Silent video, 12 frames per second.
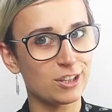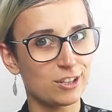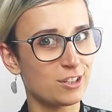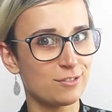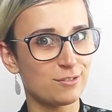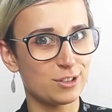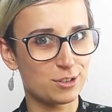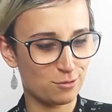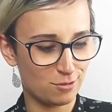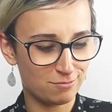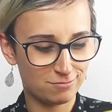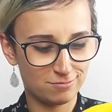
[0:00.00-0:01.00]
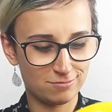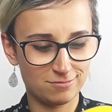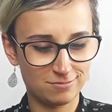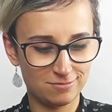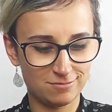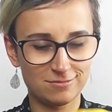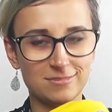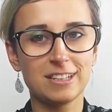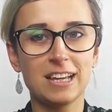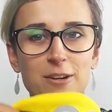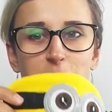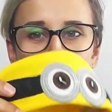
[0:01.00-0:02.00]
nie wyszło.
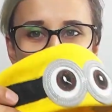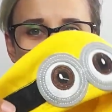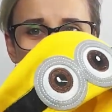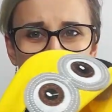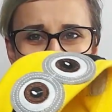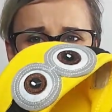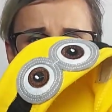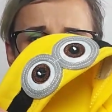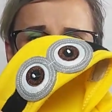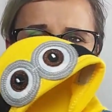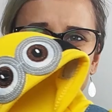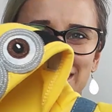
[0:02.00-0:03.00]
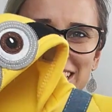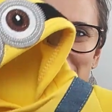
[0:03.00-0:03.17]
Ale musicie przyznać, że to